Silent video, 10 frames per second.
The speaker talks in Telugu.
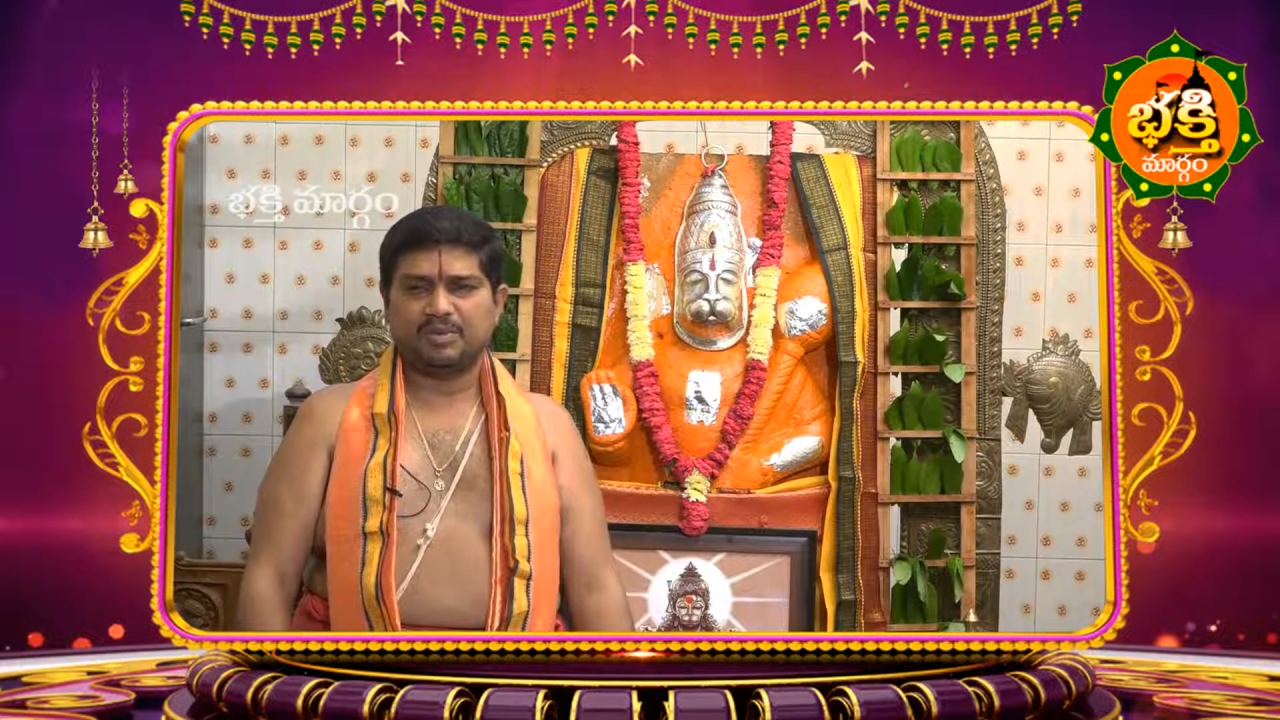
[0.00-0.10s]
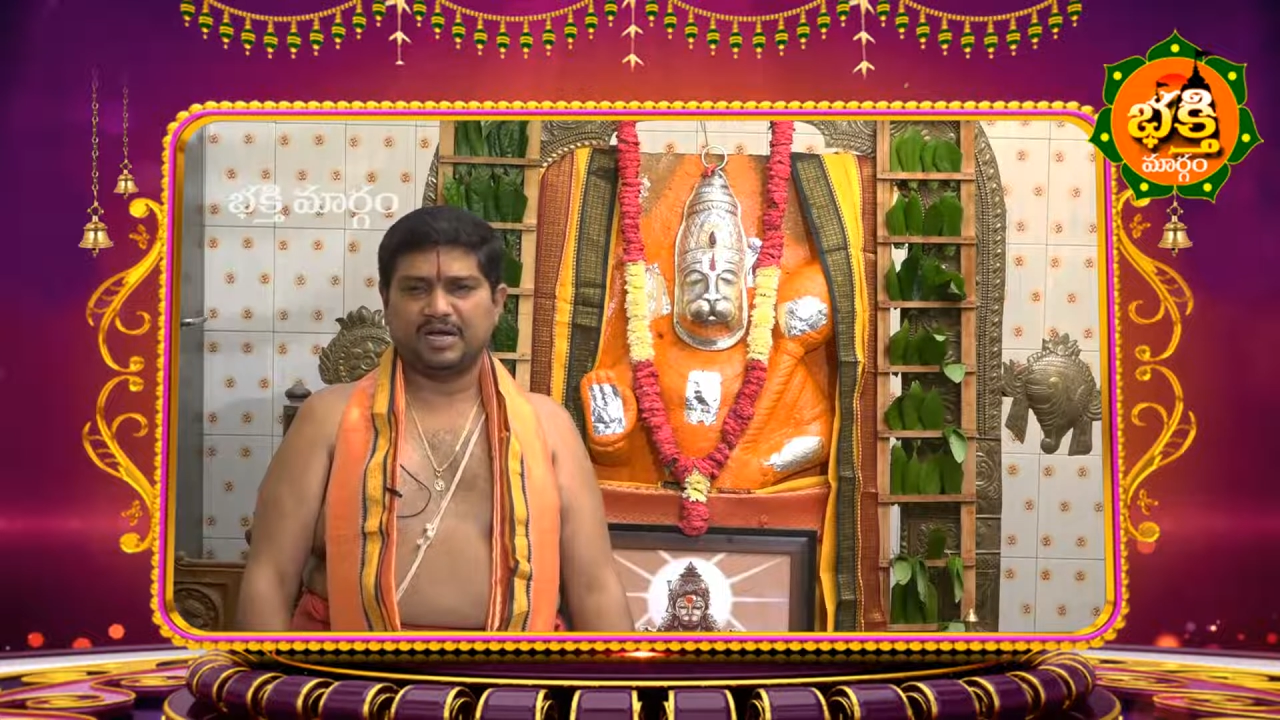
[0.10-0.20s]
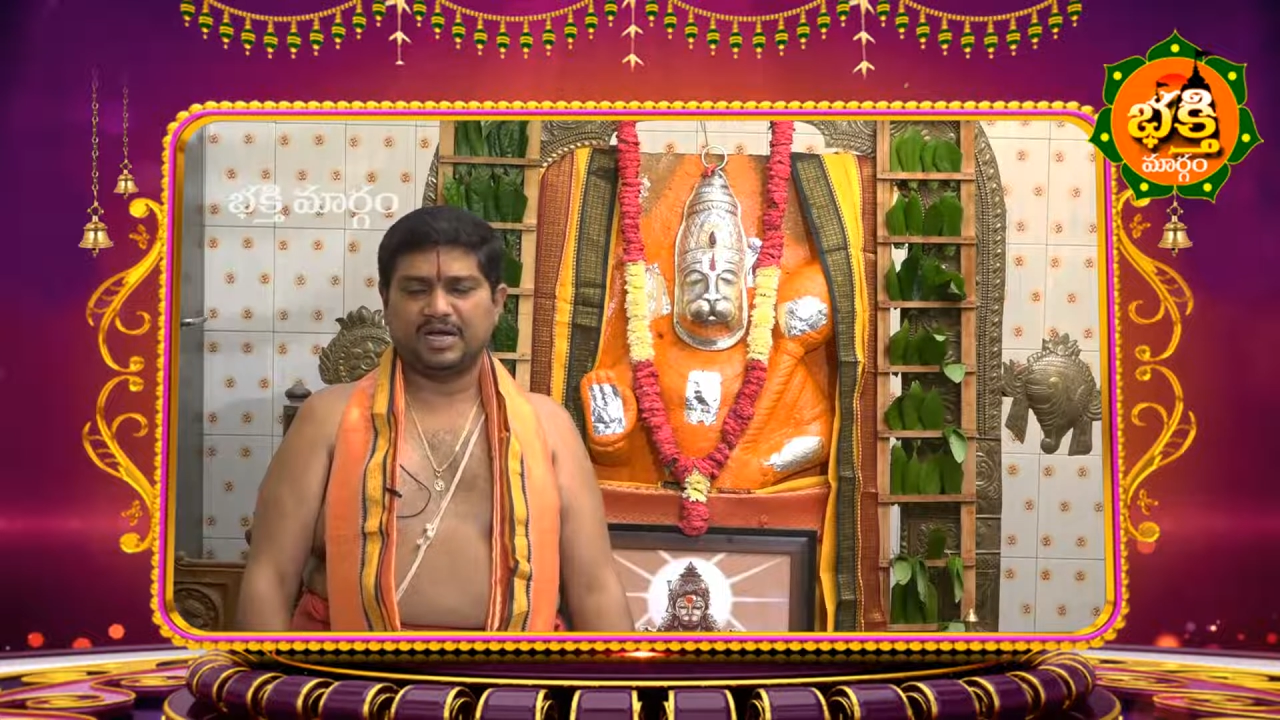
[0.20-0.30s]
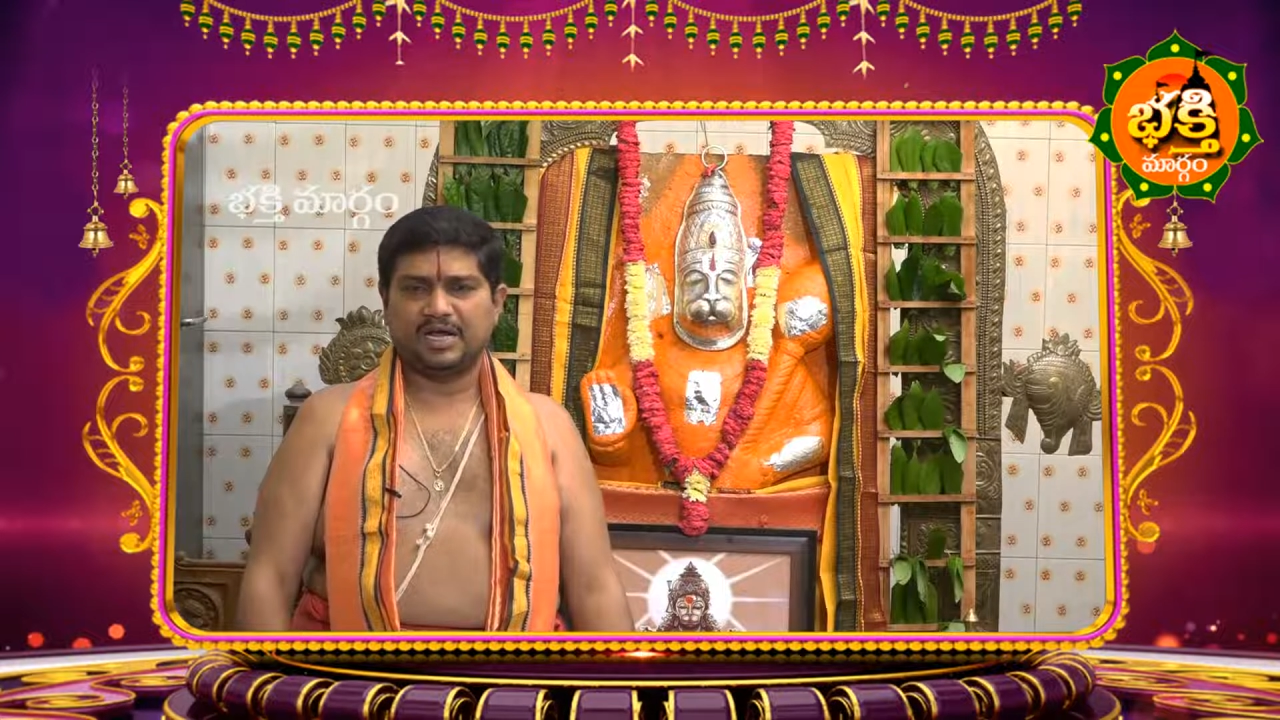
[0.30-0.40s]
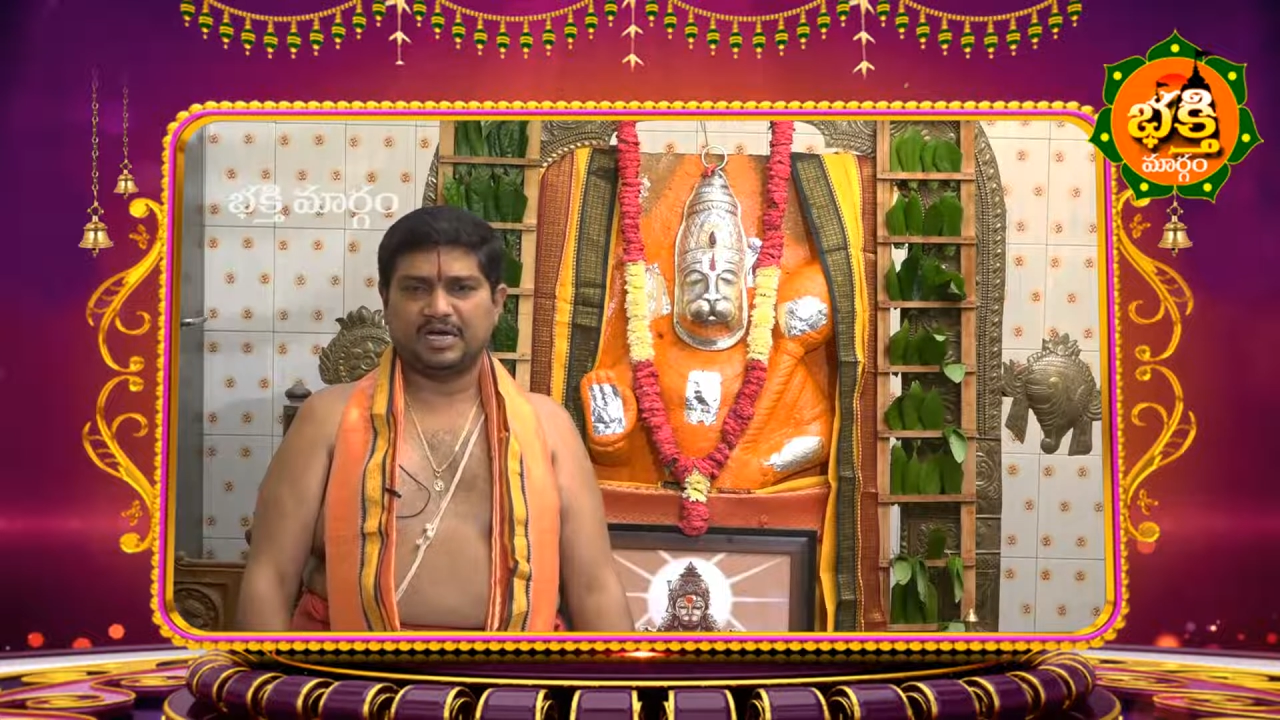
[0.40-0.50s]

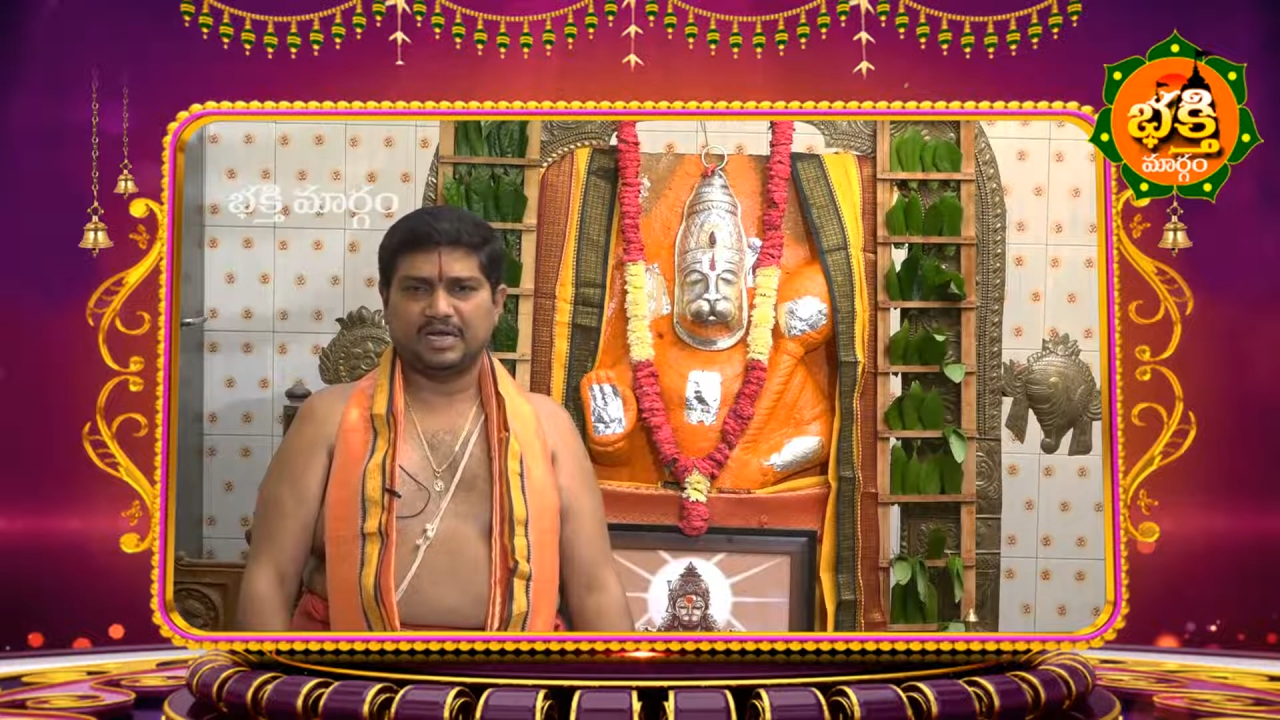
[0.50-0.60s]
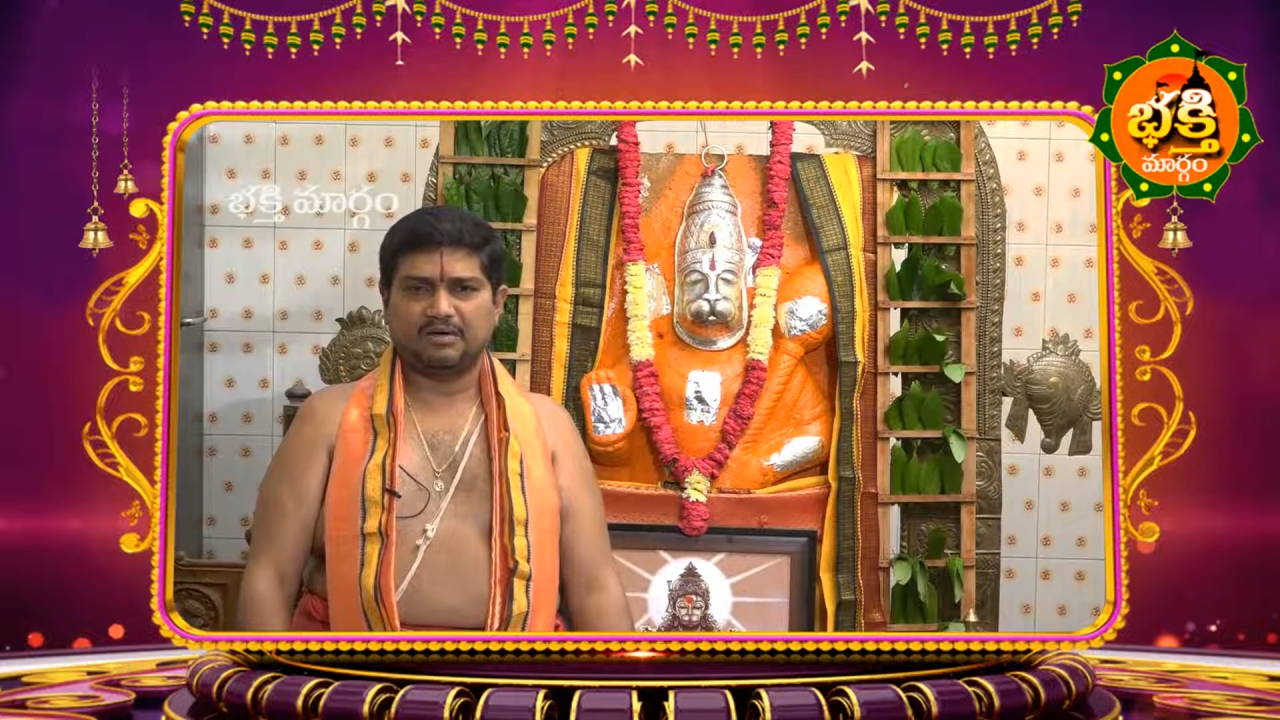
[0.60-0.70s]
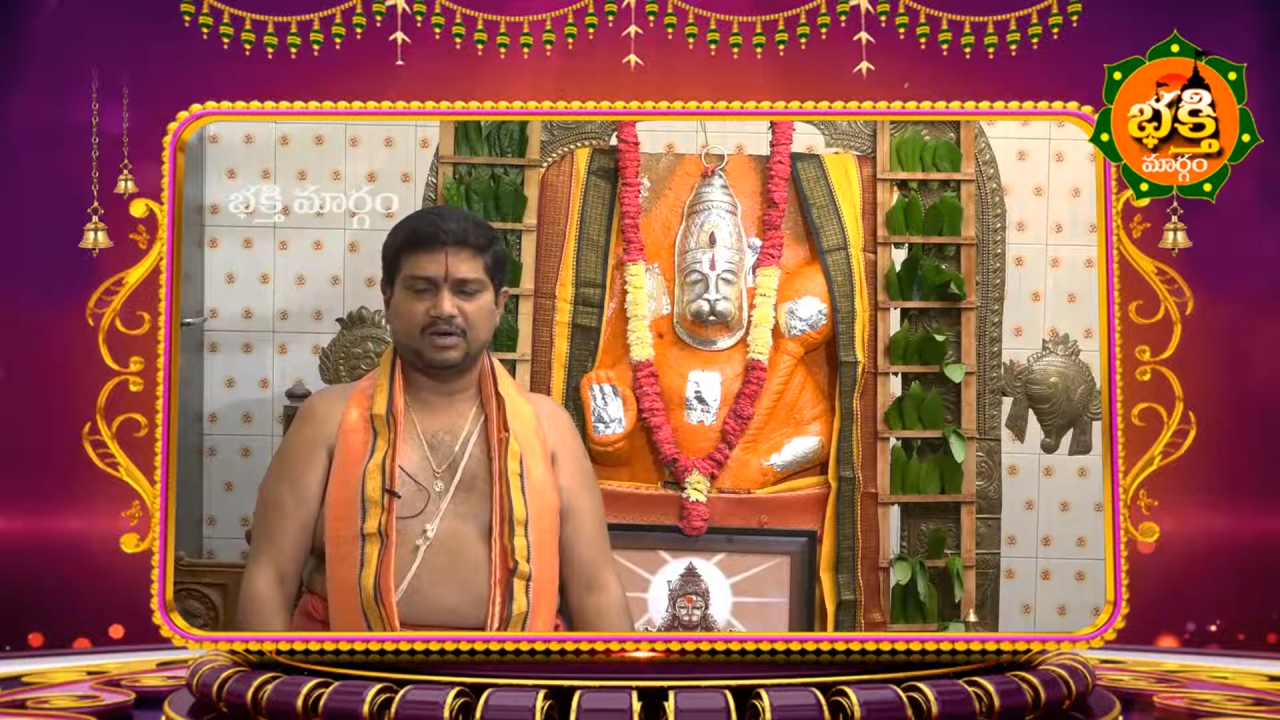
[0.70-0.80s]
పన్నెండు గంటల